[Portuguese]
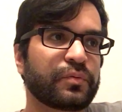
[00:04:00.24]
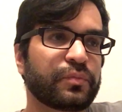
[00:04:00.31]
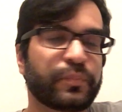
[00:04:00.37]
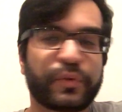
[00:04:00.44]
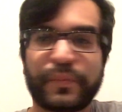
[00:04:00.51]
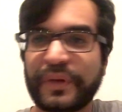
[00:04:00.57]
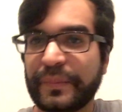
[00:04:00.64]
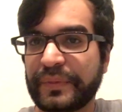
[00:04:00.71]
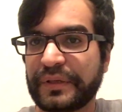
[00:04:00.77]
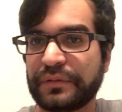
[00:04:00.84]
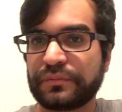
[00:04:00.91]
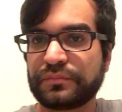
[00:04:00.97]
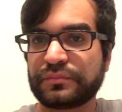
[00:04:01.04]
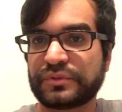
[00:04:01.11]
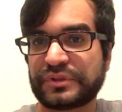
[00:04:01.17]
o problema
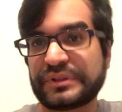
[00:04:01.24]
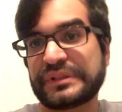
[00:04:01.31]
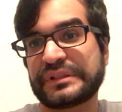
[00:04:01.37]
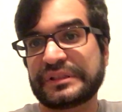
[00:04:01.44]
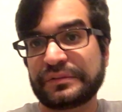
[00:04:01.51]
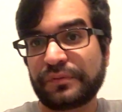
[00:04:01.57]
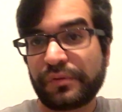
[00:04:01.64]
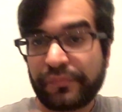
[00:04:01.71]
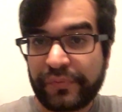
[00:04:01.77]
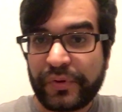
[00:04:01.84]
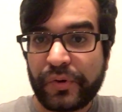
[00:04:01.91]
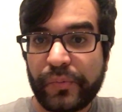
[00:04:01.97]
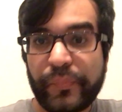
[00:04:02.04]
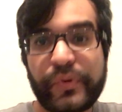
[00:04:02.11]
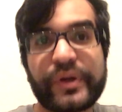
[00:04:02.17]
não se
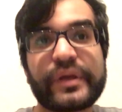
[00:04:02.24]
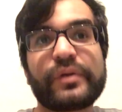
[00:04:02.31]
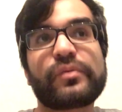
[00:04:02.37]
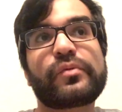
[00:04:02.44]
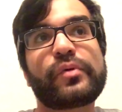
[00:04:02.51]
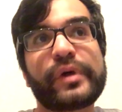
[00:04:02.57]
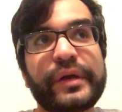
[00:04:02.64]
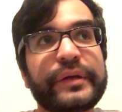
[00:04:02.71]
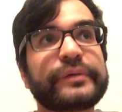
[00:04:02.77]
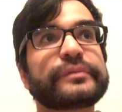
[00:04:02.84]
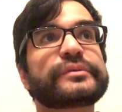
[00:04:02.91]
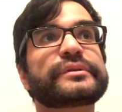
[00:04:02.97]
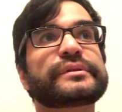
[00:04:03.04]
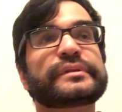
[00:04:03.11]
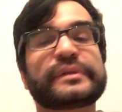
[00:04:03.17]
desenvolveu porque o
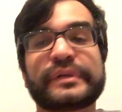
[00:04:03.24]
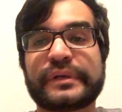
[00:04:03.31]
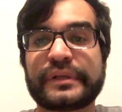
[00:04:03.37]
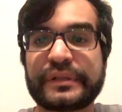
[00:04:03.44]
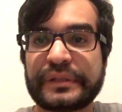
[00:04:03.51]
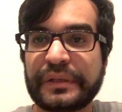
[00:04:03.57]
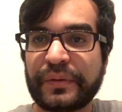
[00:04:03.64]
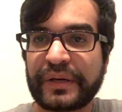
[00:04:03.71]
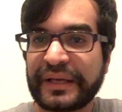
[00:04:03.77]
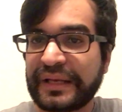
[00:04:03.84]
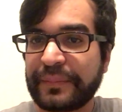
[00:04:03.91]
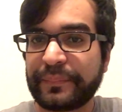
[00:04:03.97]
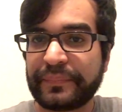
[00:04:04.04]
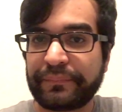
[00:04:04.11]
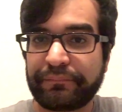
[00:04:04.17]
Correios deu
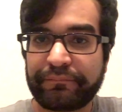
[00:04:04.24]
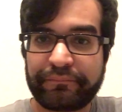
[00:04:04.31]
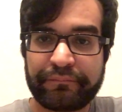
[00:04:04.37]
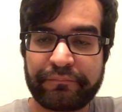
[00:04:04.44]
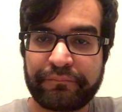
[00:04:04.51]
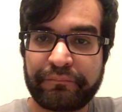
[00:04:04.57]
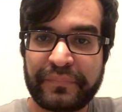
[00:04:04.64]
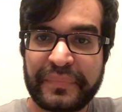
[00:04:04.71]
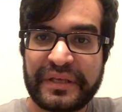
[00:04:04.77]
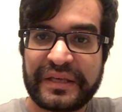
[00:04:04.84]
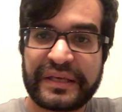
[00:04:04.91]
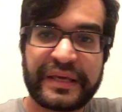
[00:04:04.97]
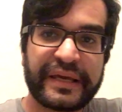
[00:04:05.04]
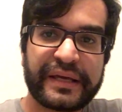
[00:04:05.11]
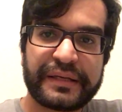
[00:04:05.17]
aquele
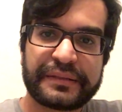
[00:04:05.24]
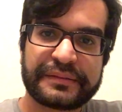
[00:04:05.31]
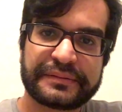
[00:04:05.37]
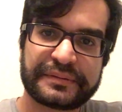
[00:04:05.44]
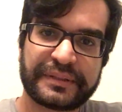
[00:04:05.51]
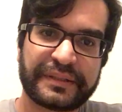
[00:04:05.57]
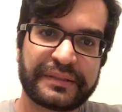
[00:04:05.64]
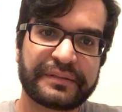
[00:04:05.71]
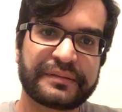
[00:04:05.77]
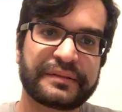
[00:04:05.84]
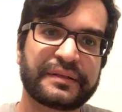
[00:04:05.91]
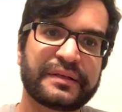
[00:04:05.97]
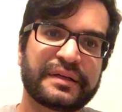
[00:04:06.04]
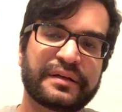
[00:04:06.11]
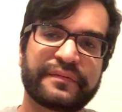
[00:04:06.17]
migué, né?
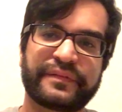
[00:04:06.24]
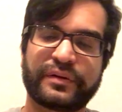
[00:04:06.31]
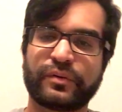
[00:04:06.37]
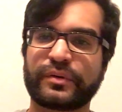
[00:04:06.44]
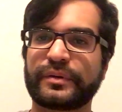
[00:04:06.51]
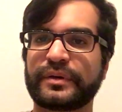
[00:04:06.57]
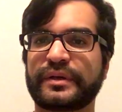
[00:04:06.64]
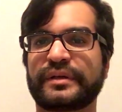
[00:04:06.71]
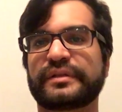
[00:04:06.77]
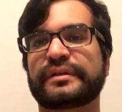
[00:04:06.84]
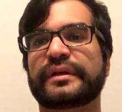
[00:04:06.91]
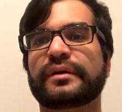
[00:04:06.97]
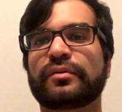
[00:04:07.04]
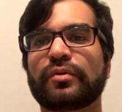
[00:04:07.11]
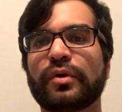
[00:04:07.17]
falou que
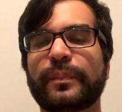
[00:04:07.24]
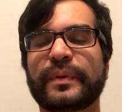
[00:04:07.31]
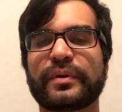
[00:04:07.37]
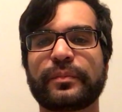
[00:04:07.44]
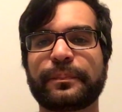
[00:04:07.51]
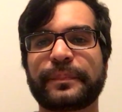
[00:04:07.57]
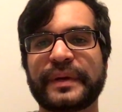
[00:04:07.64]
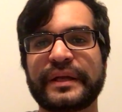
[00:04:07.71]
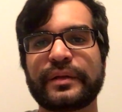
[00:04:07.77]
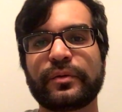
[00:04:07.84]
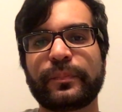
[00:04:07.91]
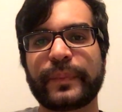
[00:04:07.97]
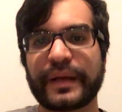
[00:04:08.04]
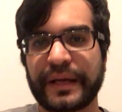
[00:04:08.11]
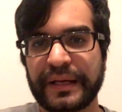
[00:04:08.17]
entregou para não perder o
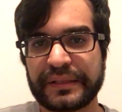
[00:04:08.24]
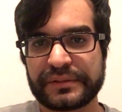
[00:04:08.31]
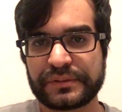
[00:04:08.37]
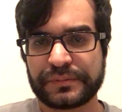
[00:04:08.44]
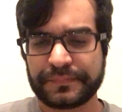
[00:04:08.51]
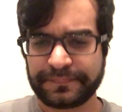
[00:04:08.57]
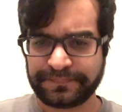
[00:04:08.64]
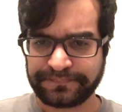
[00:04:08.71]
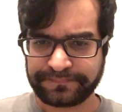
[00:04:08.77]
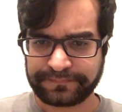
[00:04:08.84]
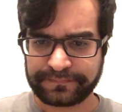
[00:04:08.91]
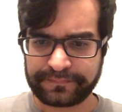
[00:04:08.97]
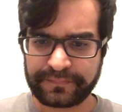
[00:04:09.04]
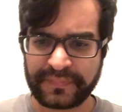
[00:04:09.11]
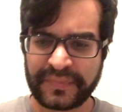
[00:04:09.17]
prazo
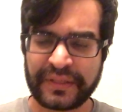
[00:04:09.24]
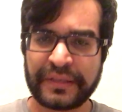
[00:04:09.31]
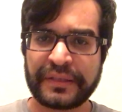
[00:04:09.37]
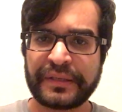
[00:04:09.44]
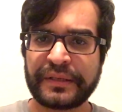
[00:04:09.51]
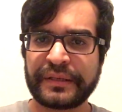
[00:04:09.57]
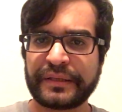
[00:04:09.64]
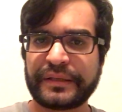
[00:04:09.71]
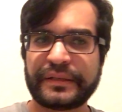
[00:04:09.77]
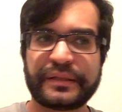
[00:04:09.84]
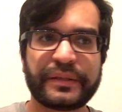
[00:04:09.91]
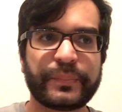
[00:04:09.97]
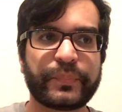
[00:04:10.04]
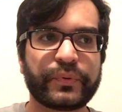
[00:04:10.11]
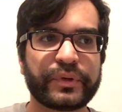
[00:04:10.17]
e
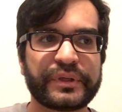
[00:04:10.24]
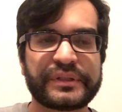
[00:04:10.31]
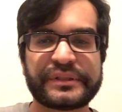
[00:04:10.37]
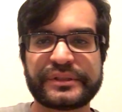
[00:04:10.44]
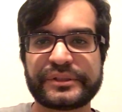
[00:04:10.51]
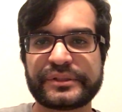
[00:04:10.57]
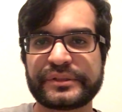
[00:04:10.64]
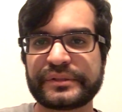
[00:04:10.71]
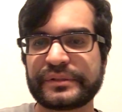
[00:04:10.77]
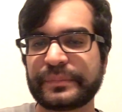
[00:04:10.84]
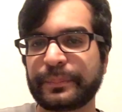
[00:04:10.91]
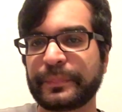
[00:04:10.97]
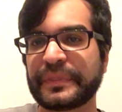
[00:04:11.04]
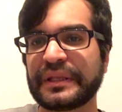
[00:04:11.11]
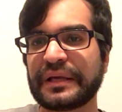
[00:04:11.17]
depois,
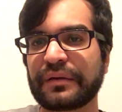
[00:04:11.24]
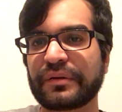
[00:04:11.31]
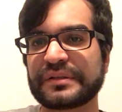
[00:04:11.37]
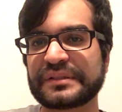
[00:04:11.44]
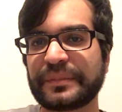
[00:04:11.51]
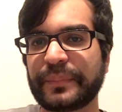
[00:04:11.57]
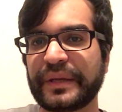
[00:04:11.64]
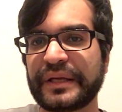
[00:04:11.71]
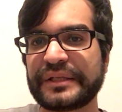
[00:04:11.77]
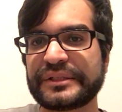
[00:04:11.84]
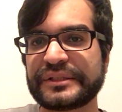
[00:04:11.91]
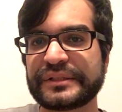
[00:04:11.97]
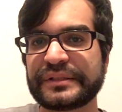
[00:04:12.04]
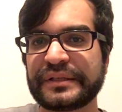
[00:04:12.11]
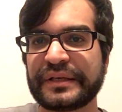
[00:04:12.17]

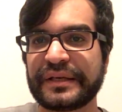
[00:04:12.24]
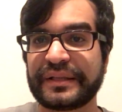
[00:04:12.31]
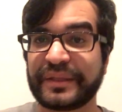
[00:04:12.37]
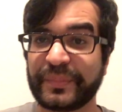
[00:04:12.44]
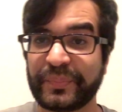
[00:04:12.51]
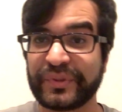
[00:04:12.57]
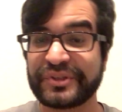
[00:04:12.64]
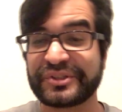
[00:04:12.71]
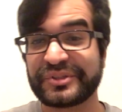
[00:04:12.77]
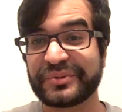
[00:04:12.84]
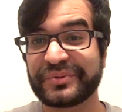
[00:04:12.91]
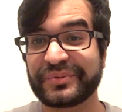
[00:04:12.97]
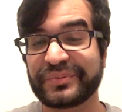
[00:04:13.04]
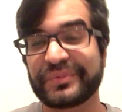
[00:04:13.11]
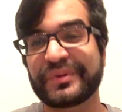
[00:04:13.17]
milagrosamente, depois que,
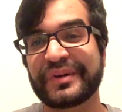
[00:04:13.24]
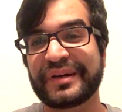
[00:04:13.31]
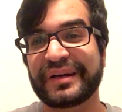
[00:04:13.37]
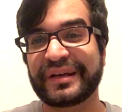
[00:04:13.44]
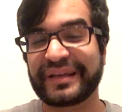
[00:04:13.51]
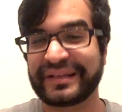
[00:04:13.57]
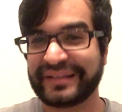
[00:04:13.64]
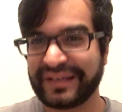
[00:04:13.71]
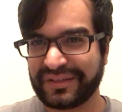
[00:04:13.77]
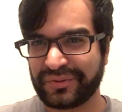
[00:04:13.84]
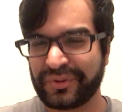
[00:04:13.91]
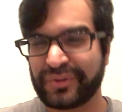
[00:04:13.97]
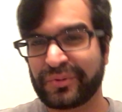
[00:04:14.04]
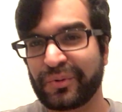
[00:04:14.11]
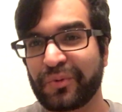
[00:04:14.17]
o, que a
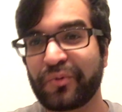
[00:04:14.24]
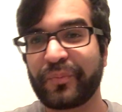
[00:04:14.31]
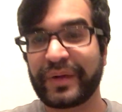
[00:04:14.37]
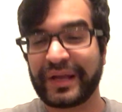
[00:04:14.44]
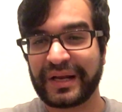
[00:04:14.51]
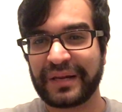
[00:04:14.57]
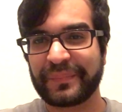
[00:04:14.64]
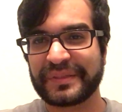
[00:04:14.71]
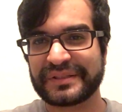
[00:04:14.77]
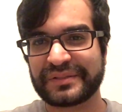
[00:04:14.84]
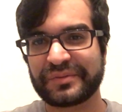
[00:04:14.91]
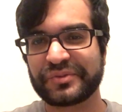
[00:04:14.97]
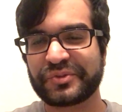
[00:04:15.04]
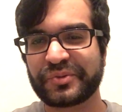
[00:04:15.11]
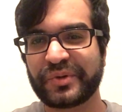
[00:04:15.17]
Tectoy entrou com uma
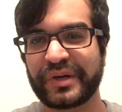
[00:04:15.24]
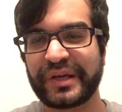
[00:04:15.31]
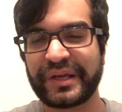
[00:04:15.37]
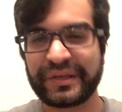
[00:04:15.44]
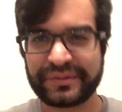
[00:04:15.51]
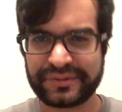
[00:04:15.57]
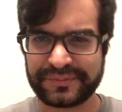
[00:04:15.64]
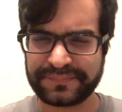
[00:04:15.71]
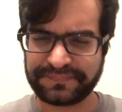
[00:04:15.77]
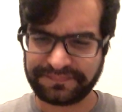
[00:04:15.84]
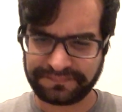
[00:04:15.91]
reclamação nos Correios,